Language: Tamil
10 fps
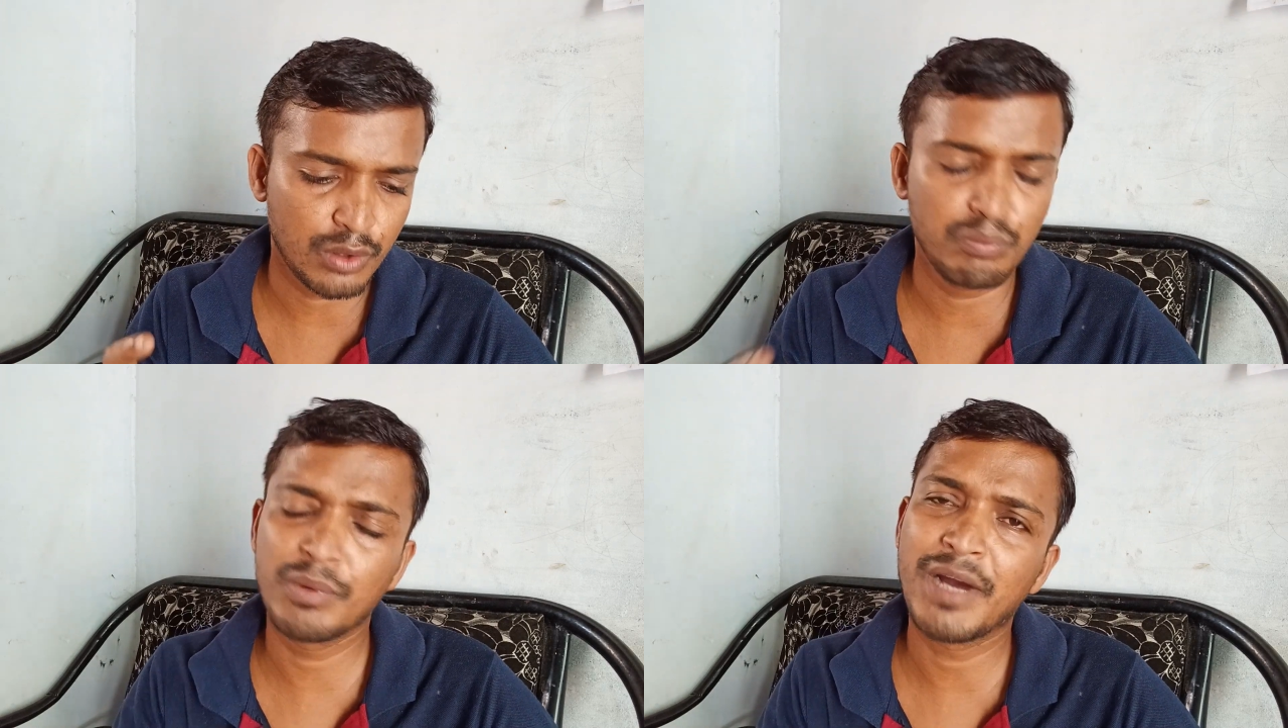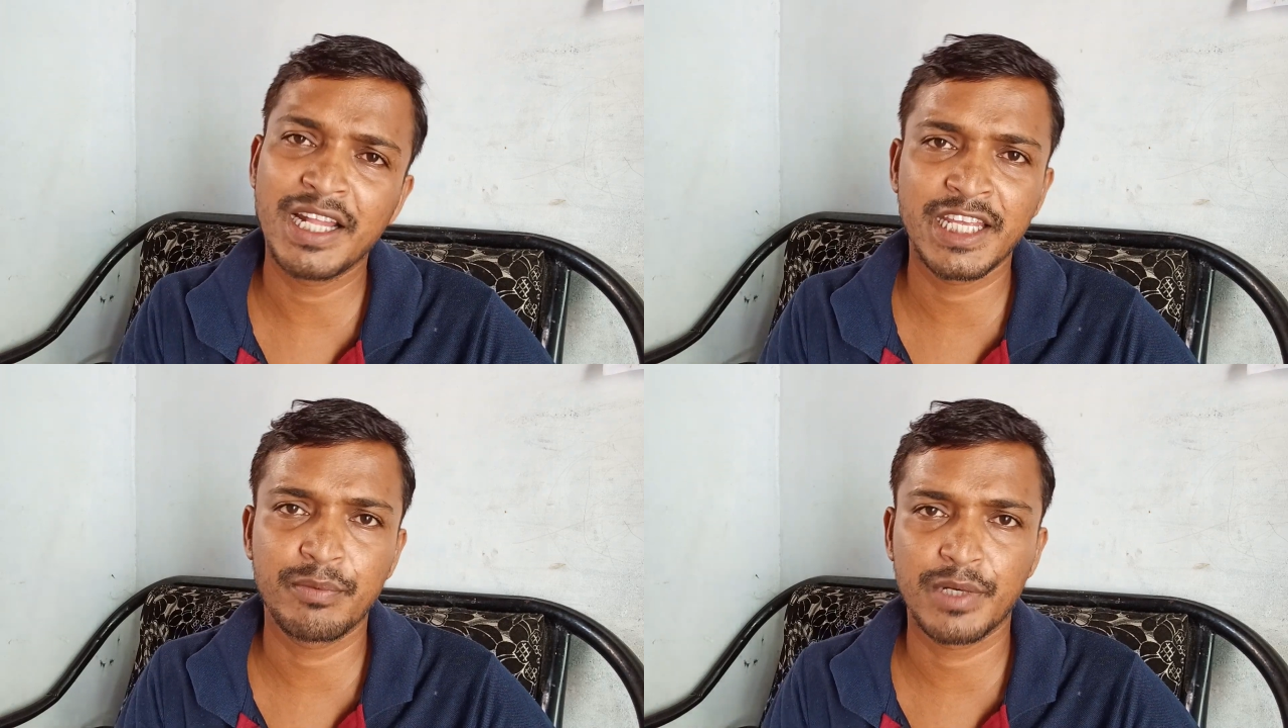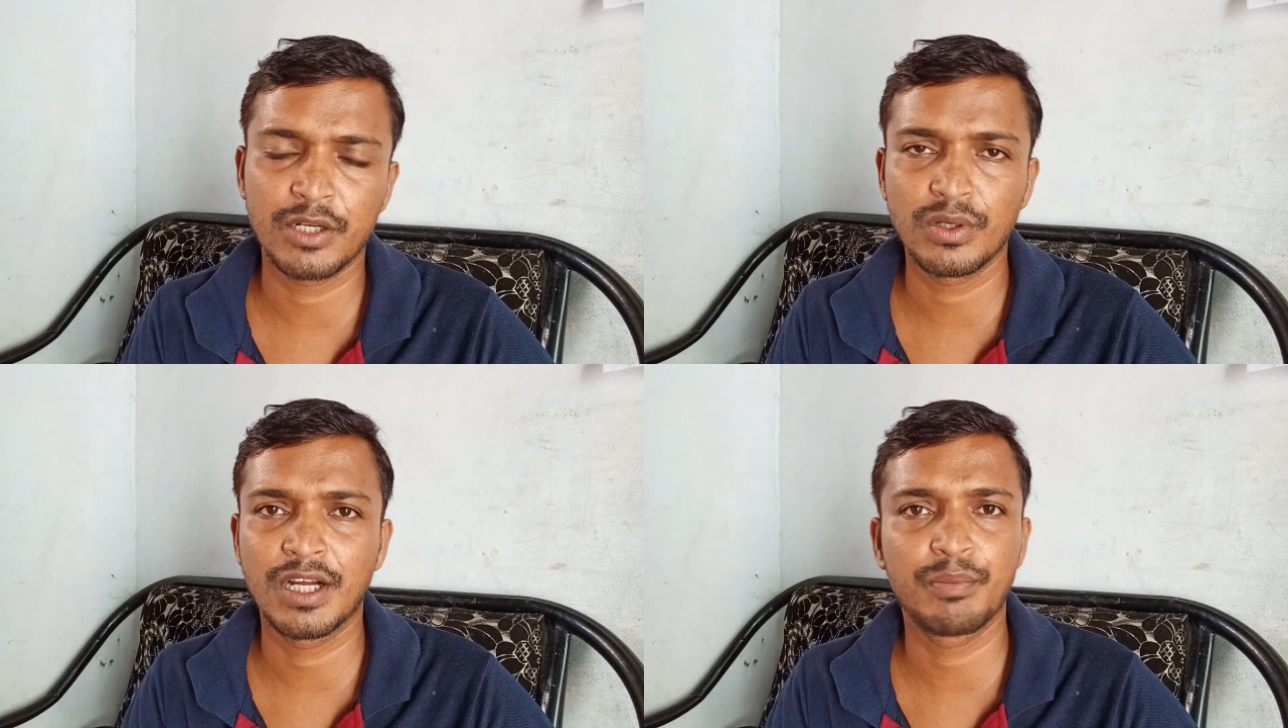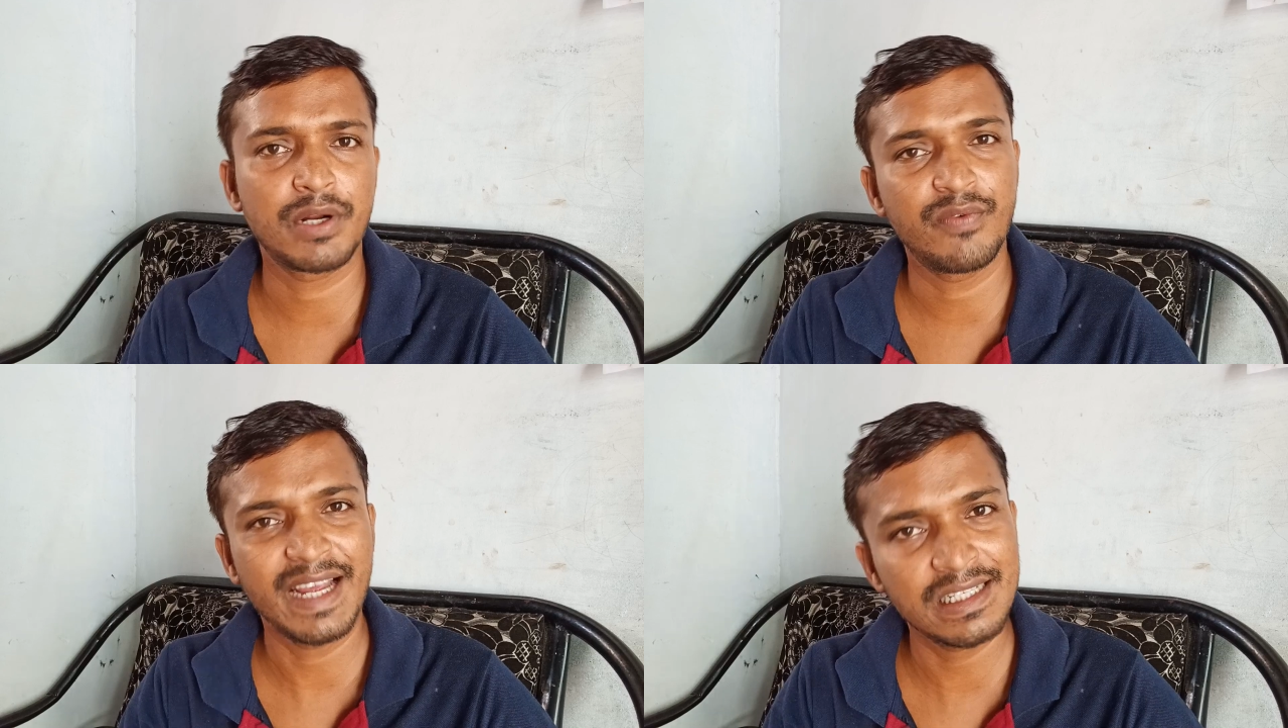ரொம்ப பாதிக்கப்பட்டவங்க
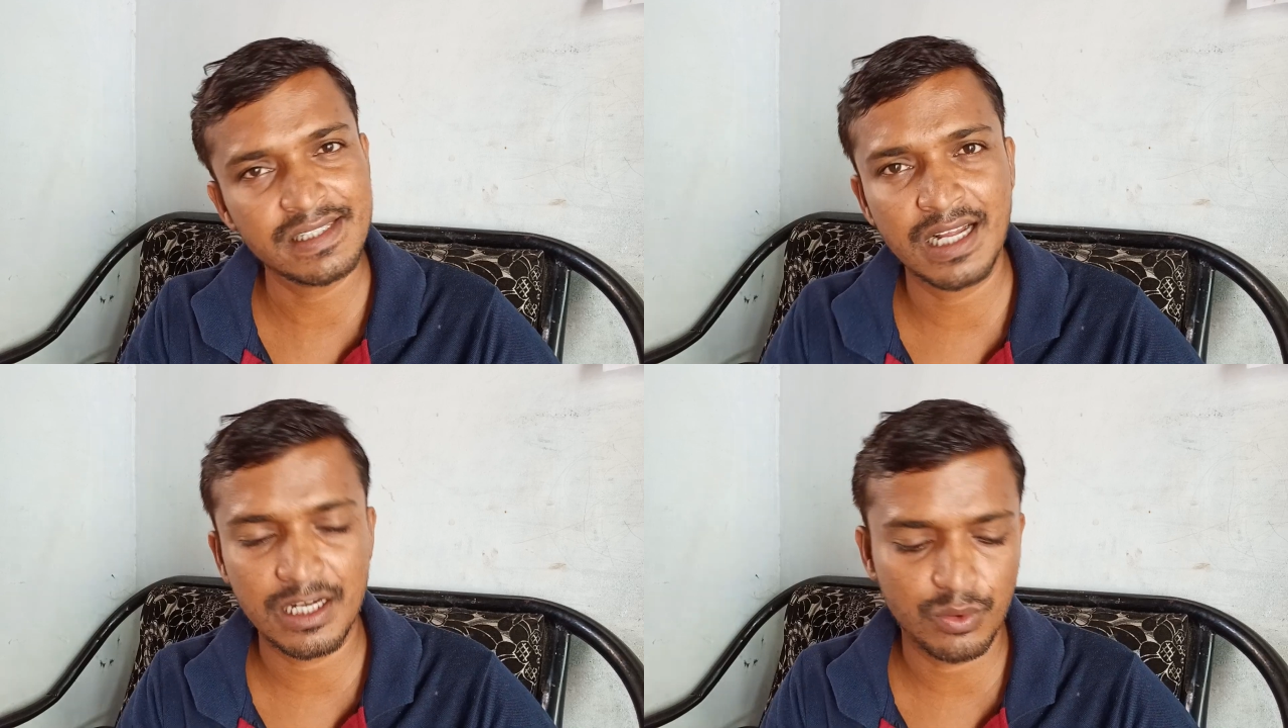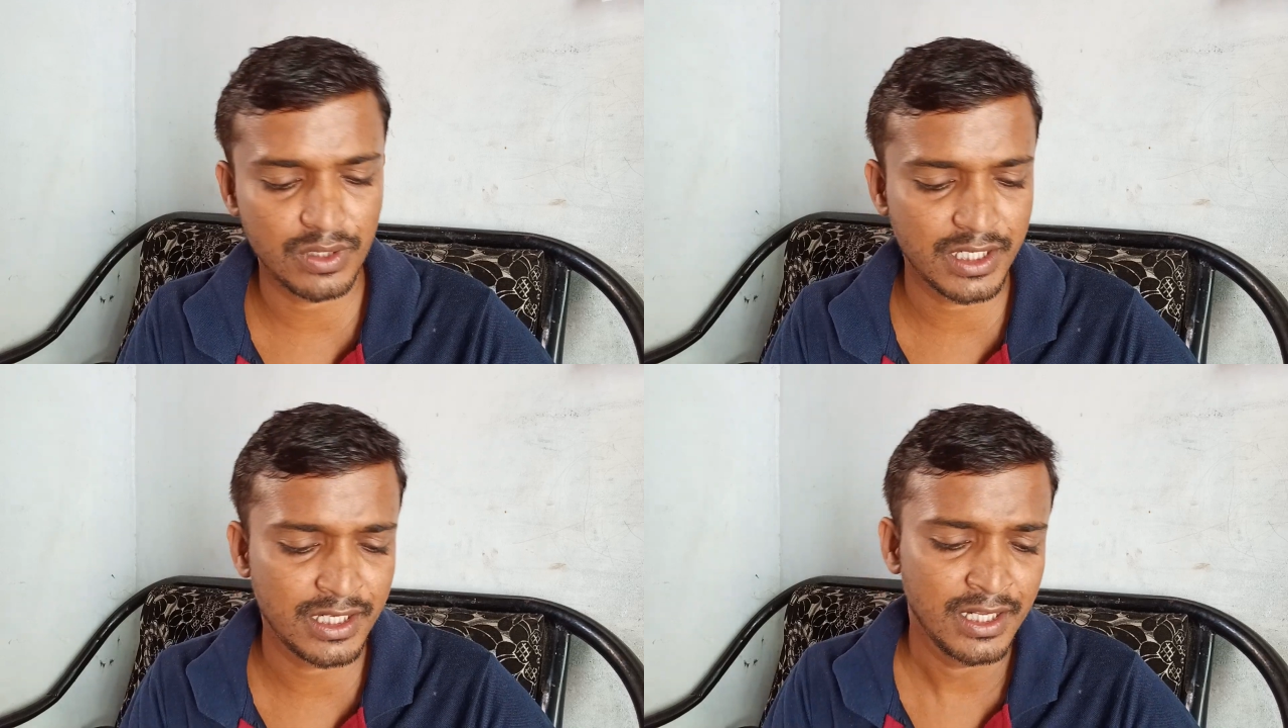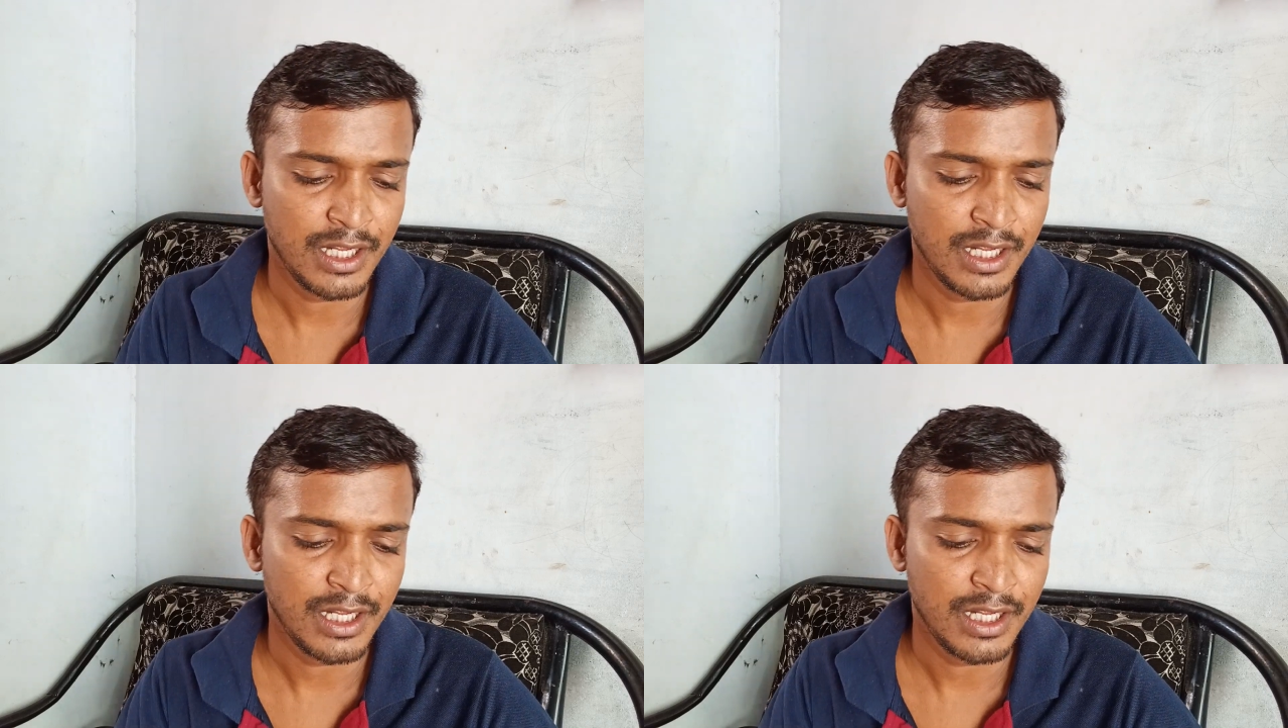அப்புறம் வயசானவங்க